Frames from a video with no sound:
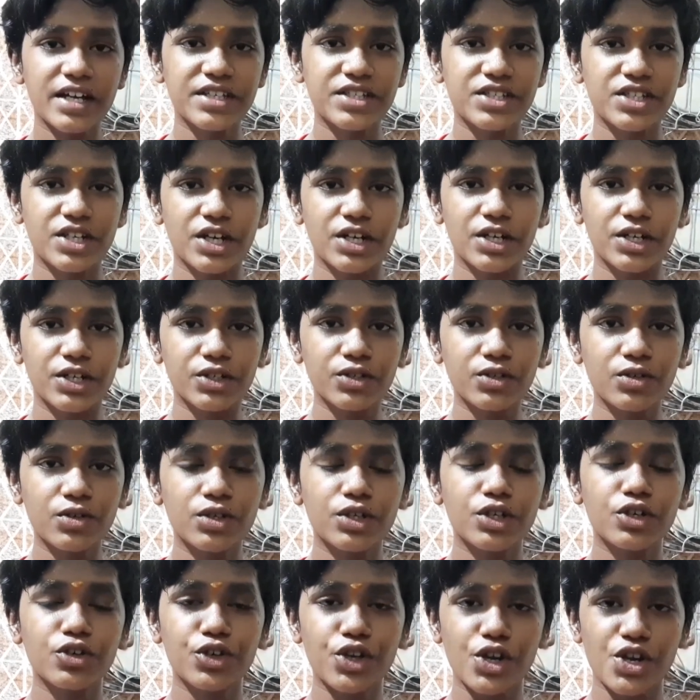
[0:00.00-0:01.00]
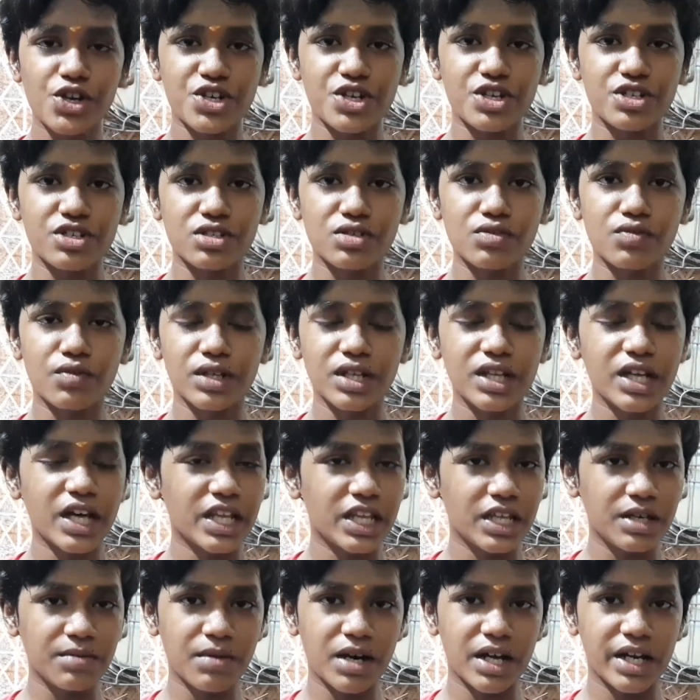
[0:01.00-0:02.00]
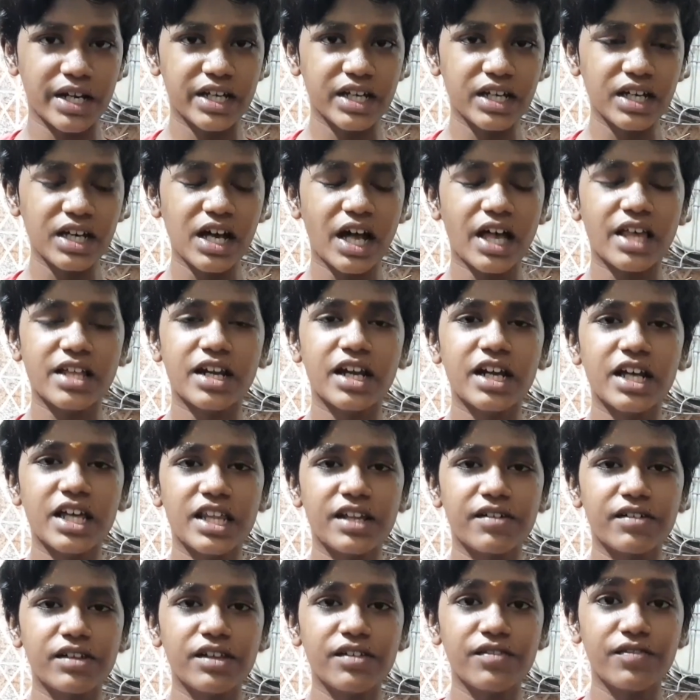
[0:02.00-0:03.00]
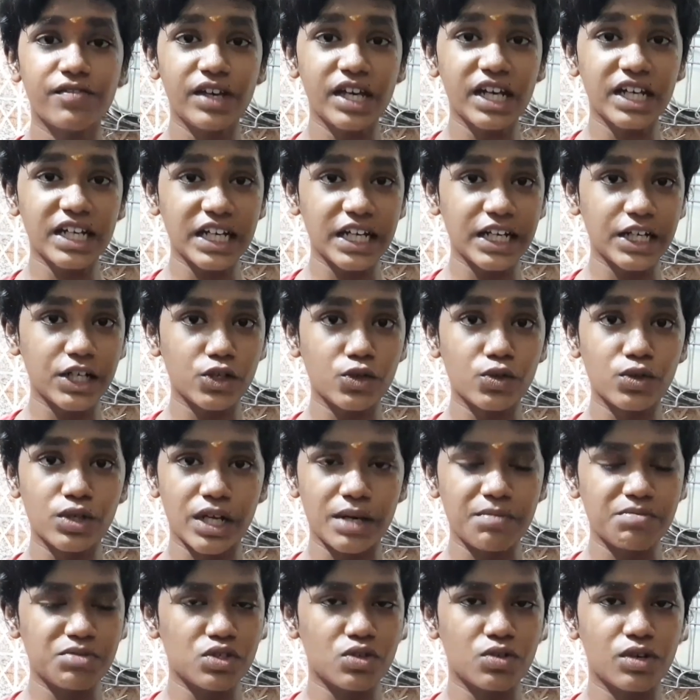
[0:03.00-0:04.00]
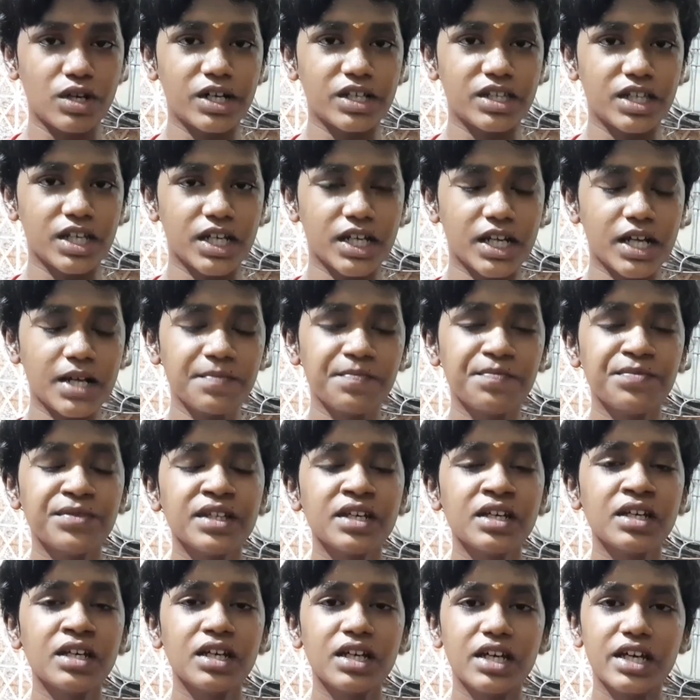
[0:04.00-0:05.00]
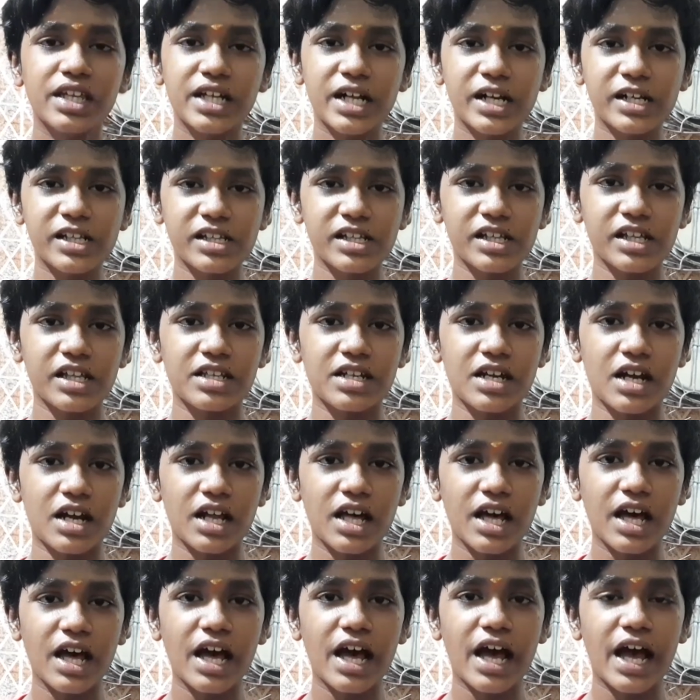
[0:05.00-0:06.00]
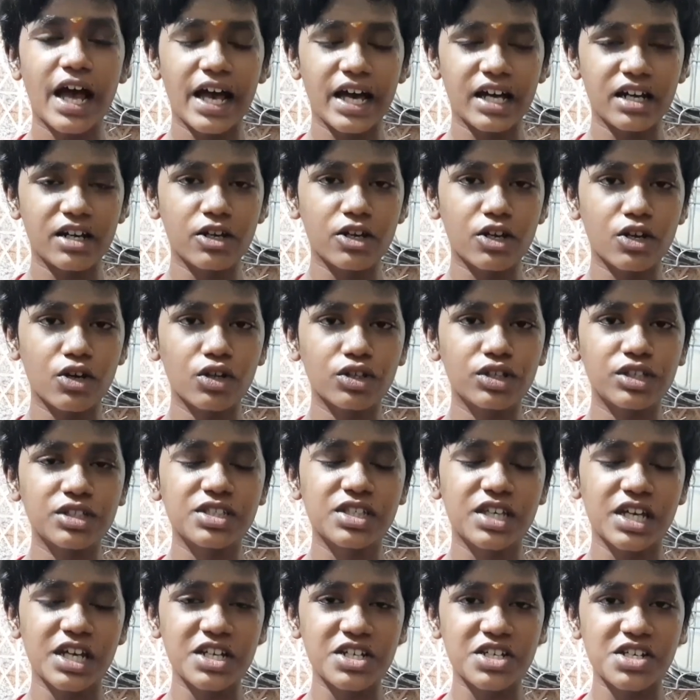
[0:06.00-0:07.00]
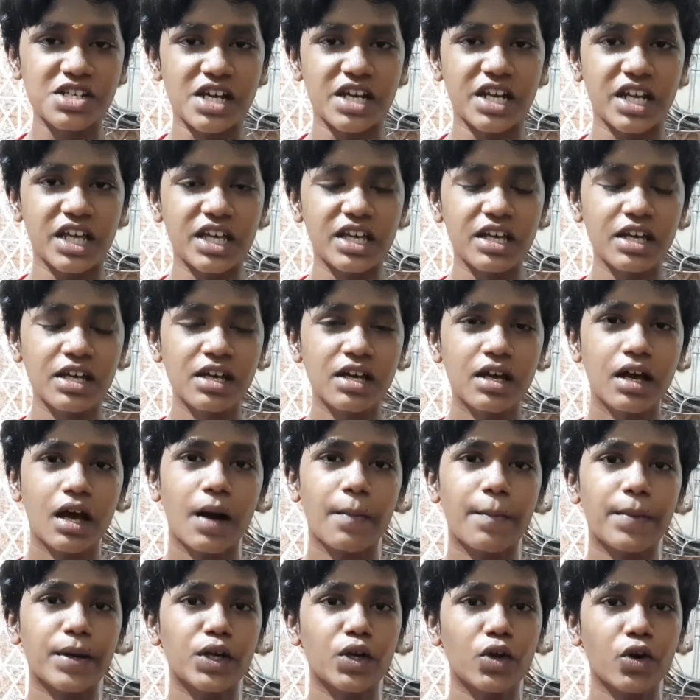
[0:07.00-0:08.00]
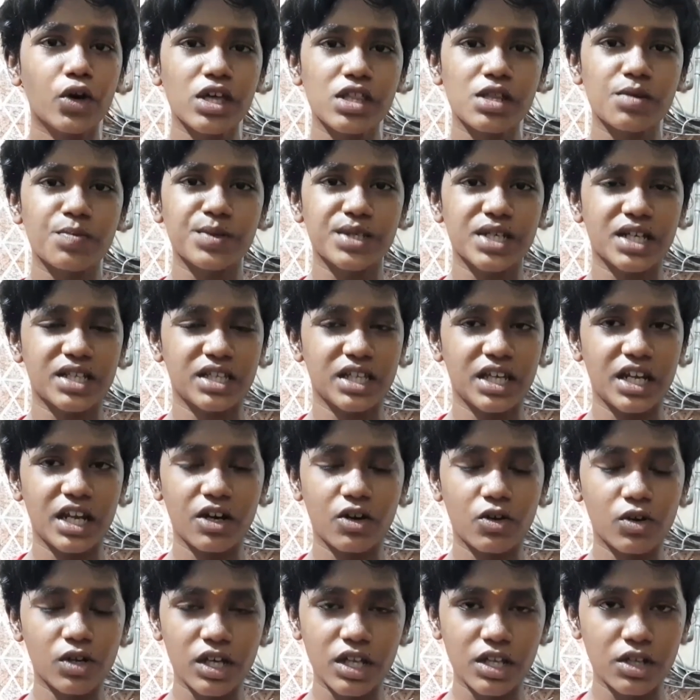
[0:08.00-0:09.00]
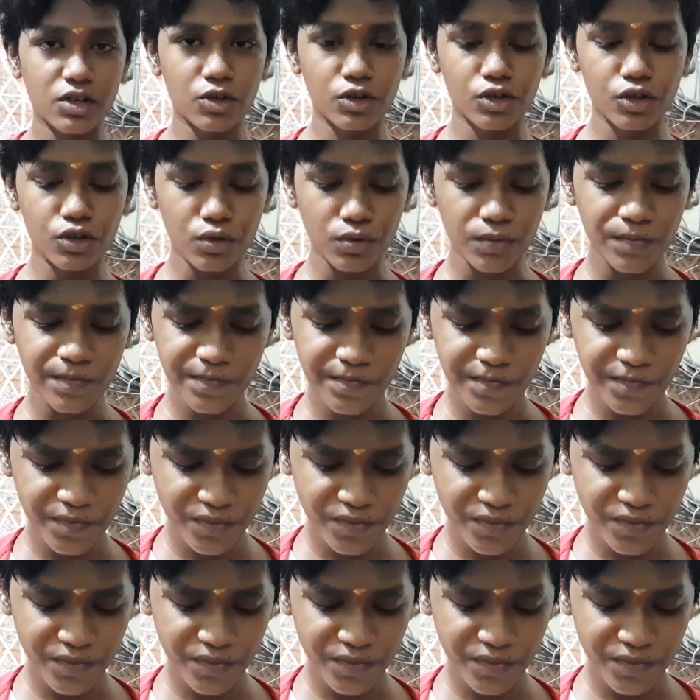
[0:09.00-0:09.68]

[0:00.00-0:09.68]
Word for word: ஆக்சிடென்ட்டும் நியூட்ரிஷன்ஸும் வந்து அதிகமாக இருக்குது அதனால் இதை வந்து வீக்லி டூ டைம்ஸ் கூட எடுத்துக்கலாம் இது எடுத்துக்கிறதுனால ஹேர் க்ரோத் ஸ்கின் ஷைனிங் அப்புறம் நோய் எதிர்ப்பு சக்தியெல்லாம் கூட இது கொடுக்கும்